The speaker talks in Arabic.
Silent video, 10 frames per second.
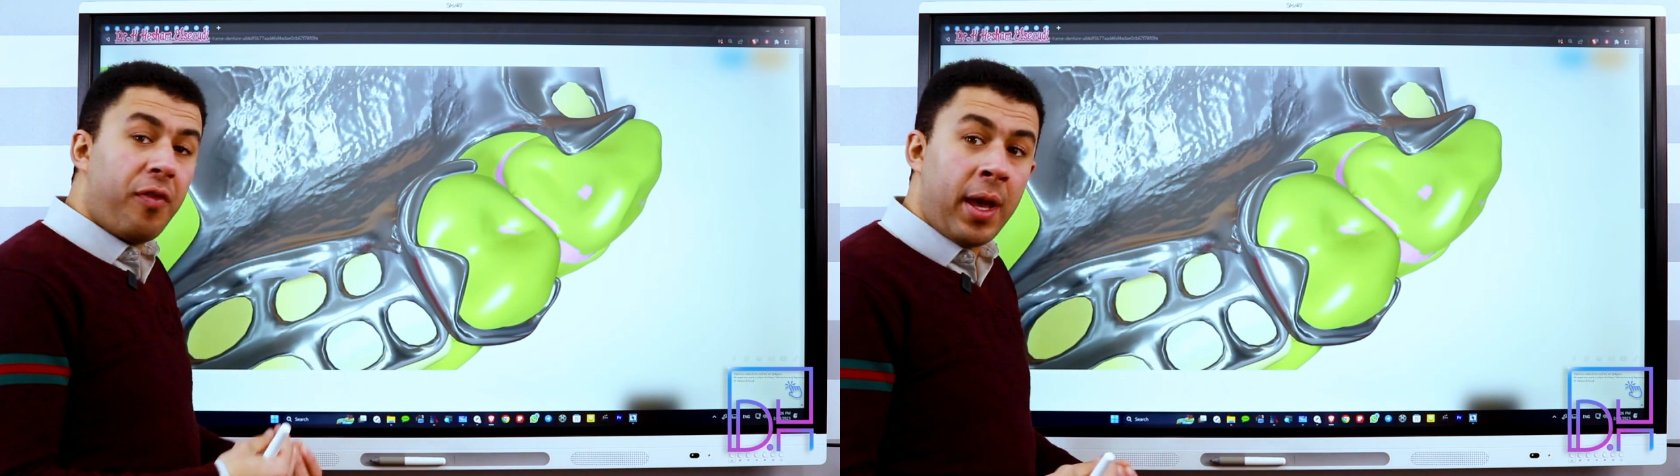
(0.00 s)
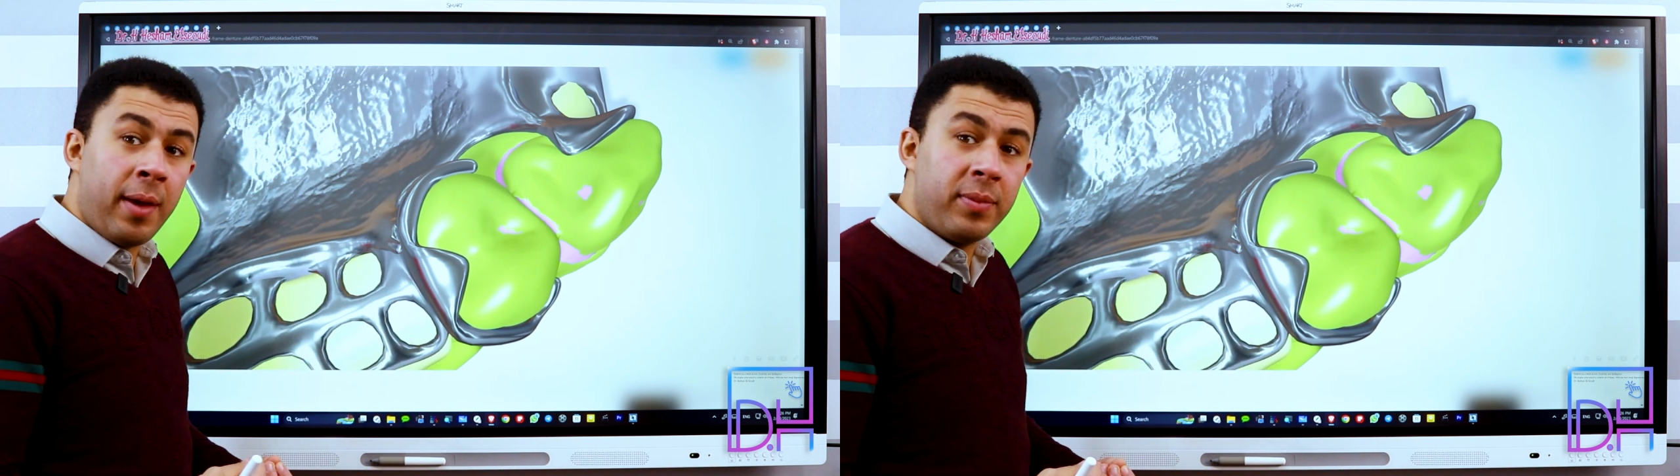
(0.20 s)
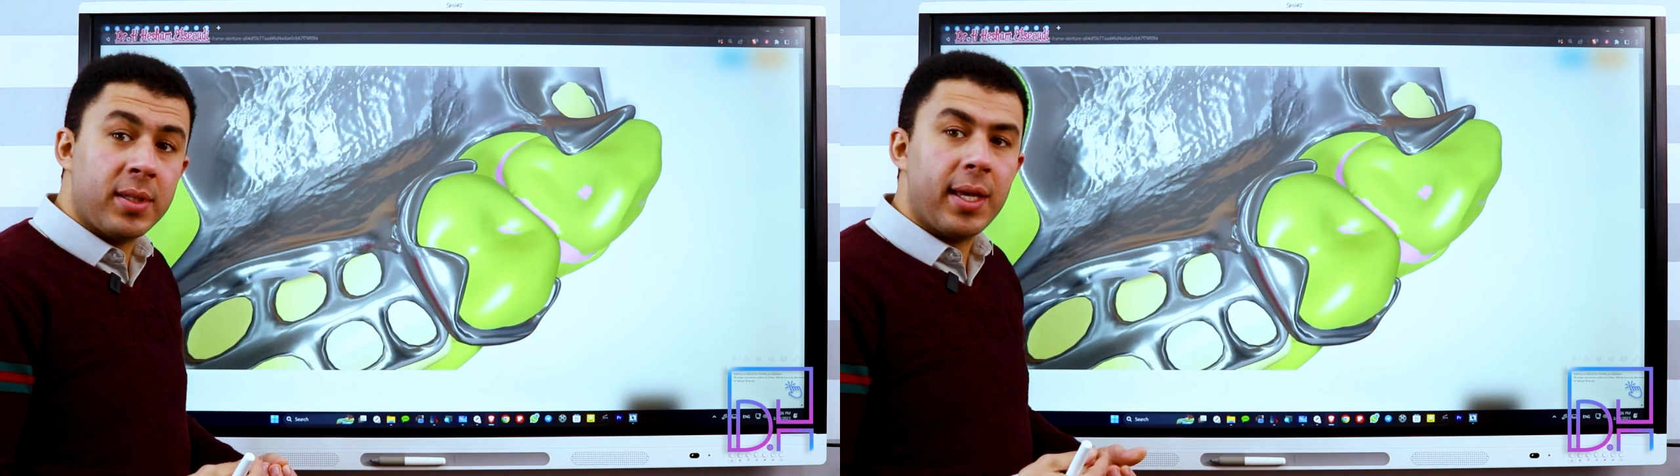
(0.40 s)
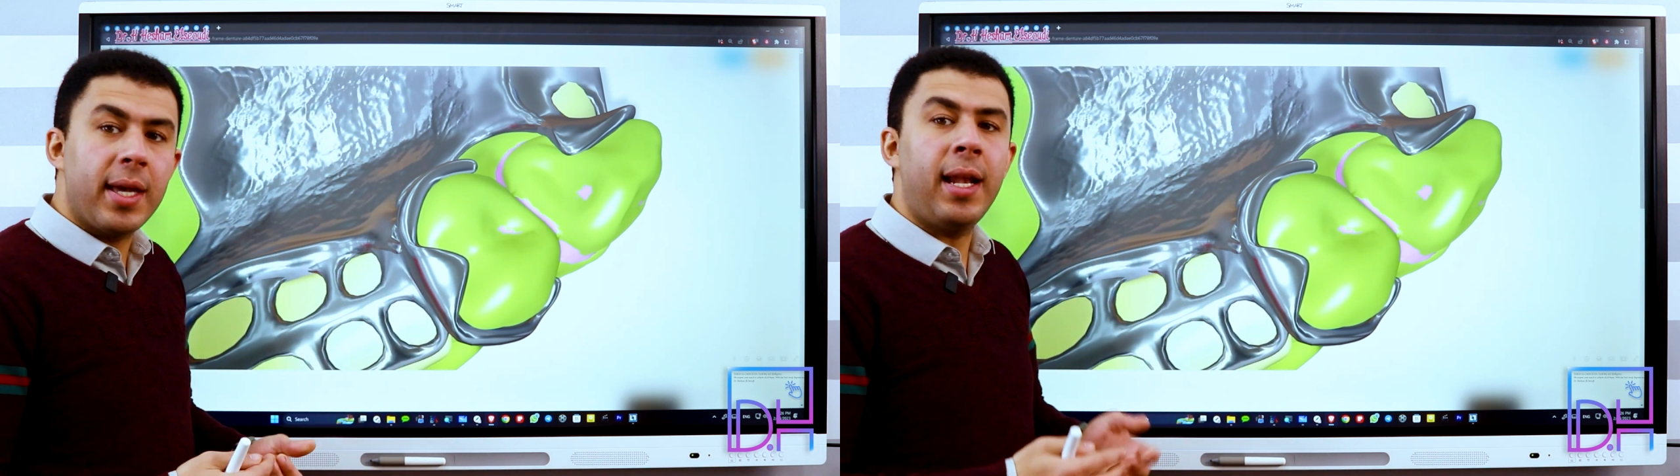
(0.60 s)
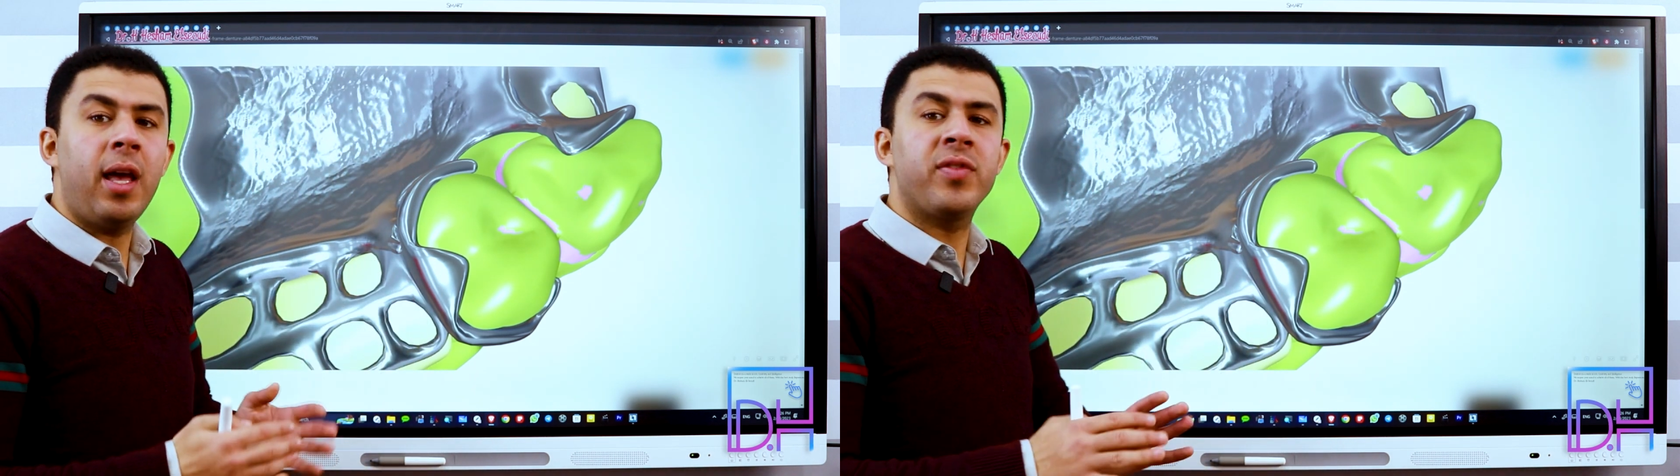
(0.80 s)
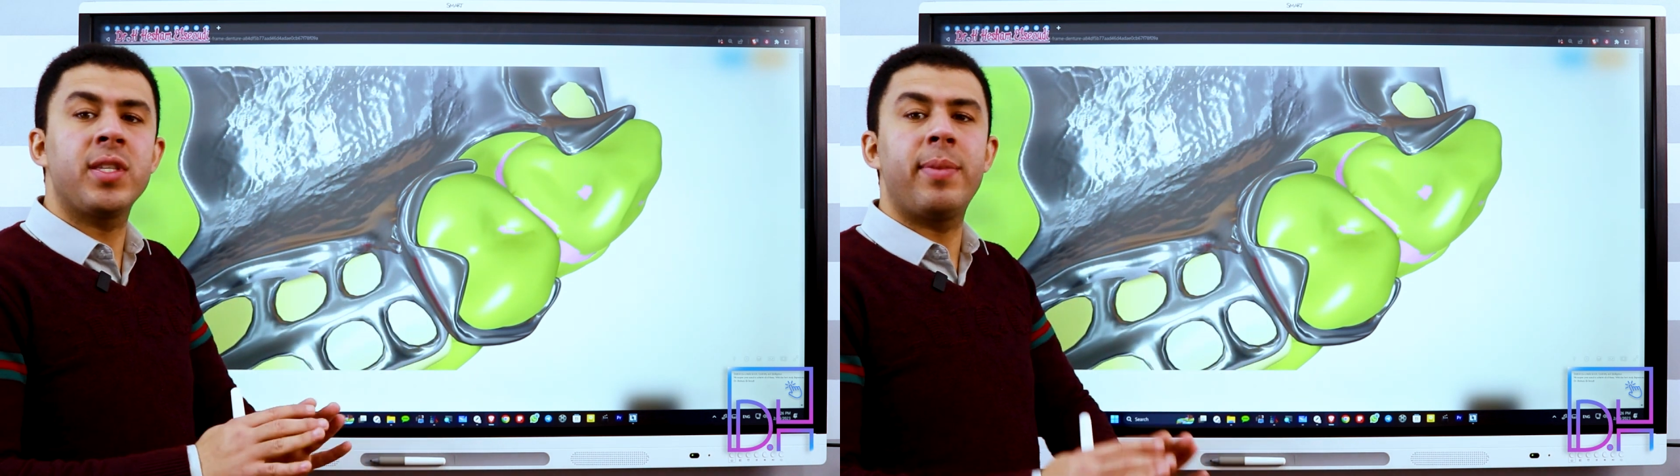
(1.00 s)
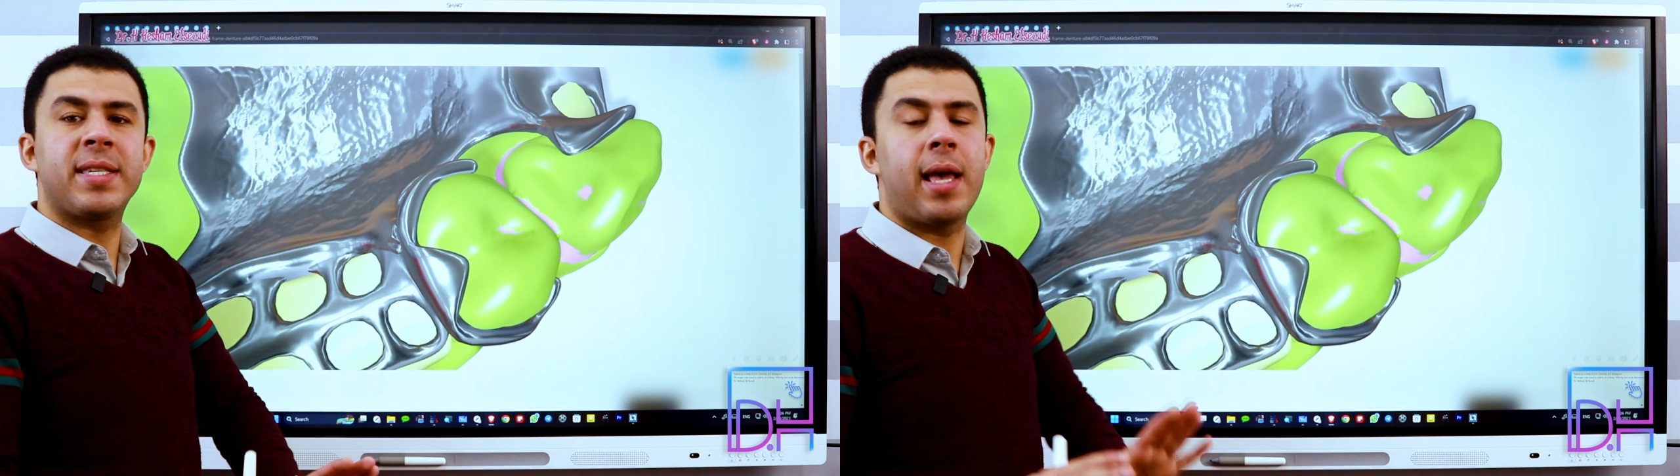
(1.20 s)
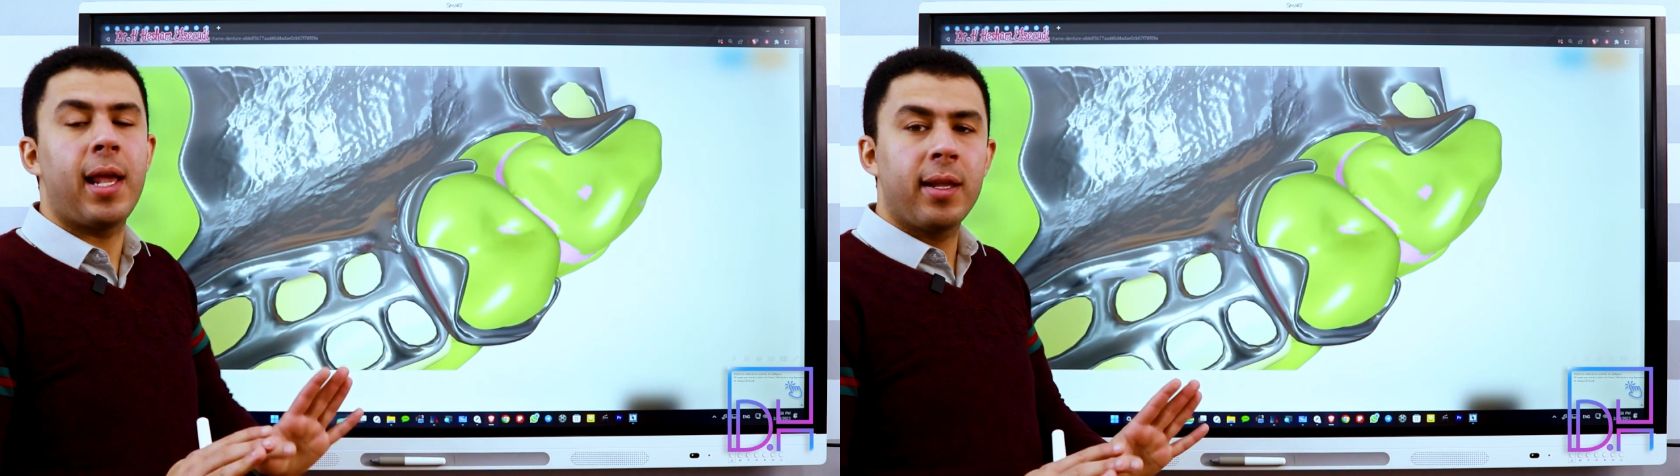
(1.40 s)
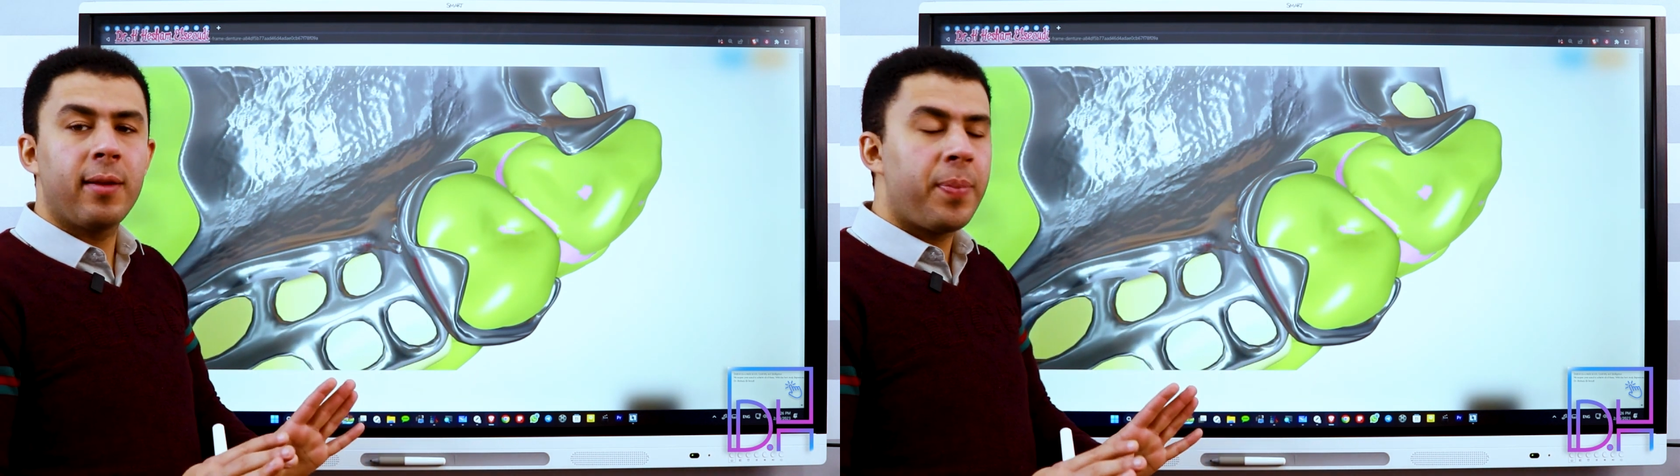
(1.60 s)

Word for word: فهمت الحفظ يبقى سهل